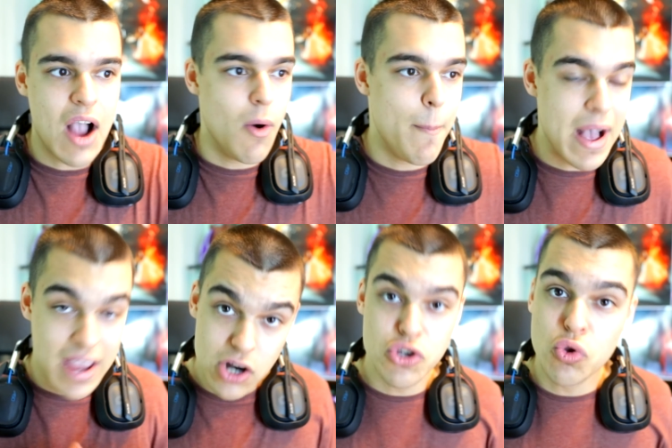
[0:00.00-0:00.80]
a
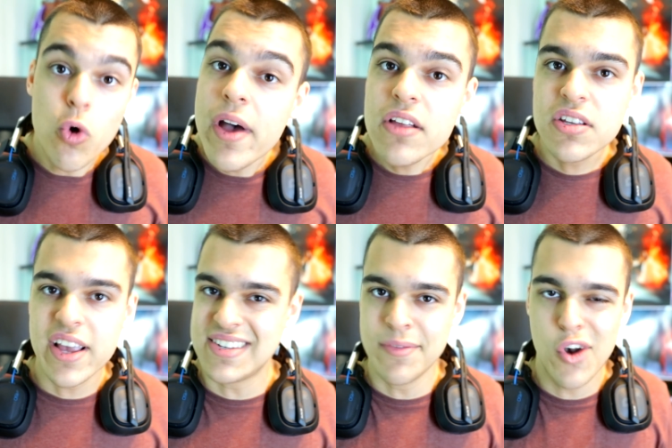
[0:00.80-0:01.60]
compañeros youtubers
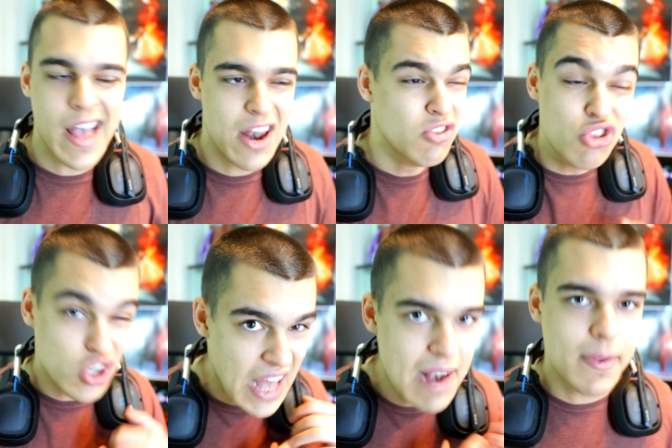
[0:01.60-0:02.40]
que se volcaron
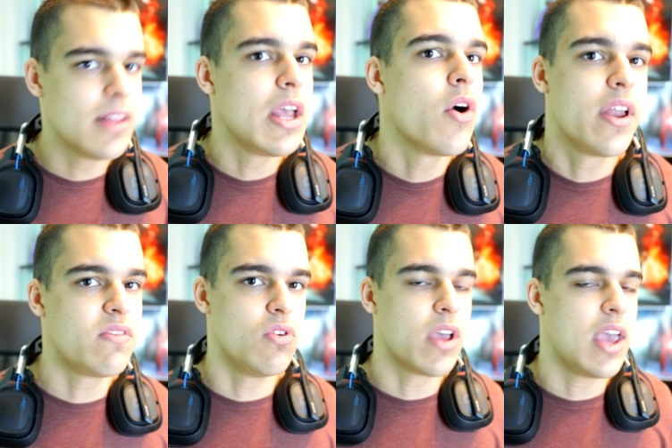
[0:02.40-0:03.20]
totalmente con
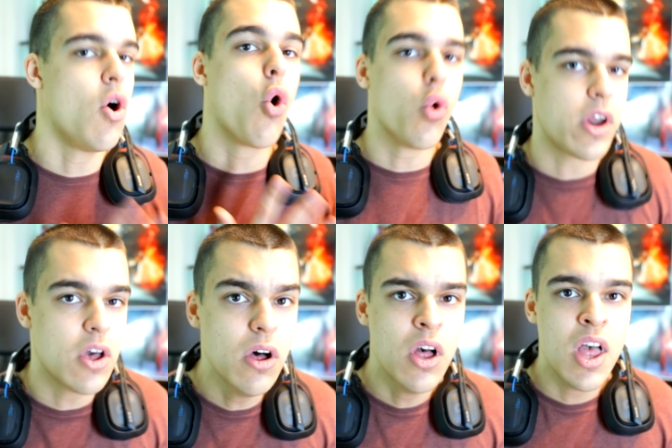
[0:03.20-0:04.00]
esto que
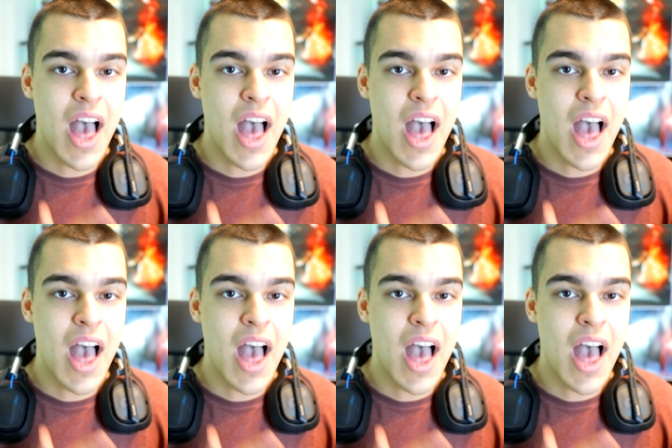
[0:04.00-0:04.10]
ocurrió,